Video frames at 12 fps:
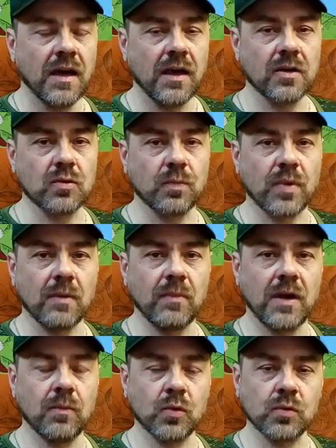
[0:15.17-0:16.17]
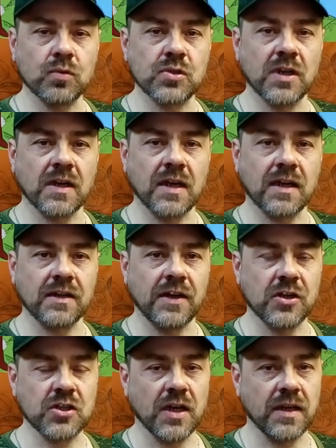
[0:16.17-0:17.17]
эту проблему нужно как-то
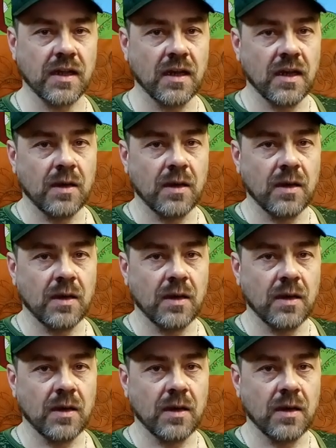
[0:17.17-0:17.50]
решать.